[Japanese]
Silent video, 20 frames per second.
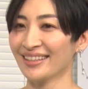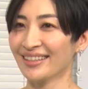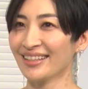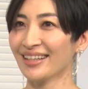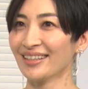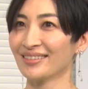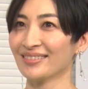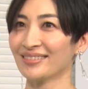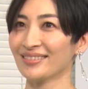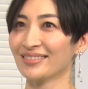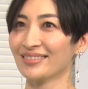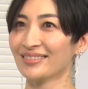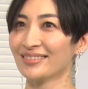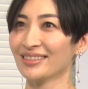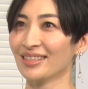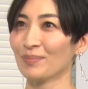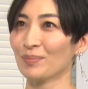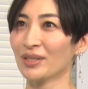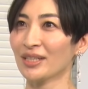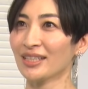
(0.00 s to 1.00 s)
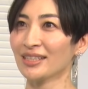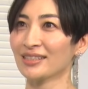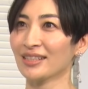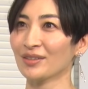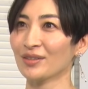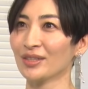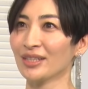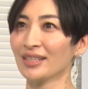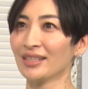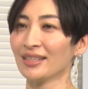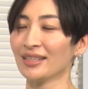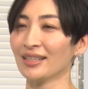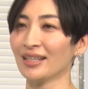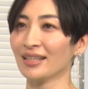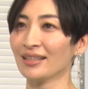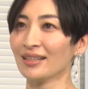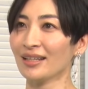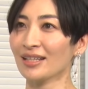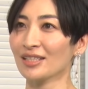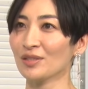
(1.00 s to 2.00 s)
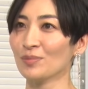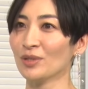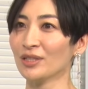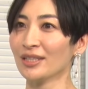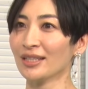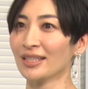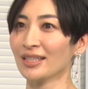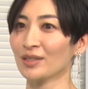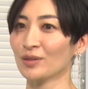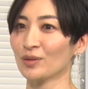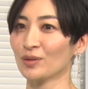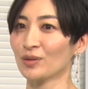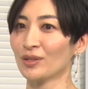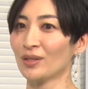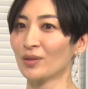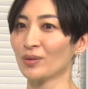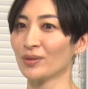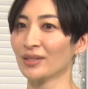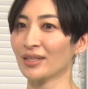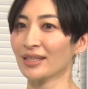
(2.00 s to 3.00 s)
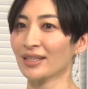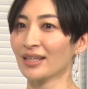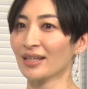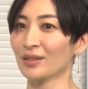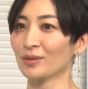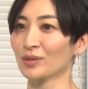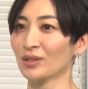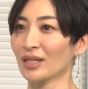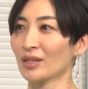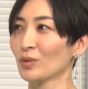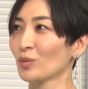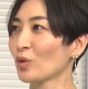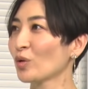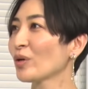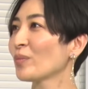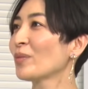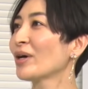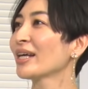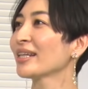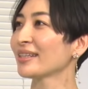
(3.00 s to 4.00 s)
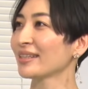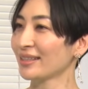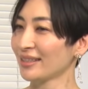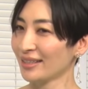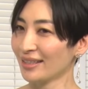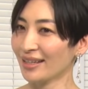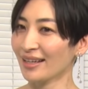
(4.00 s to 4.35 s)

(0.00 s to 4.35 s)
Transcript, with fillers: うん、あのやっぱり作品になって初めて聞くいろんなキャラクターの声もあって、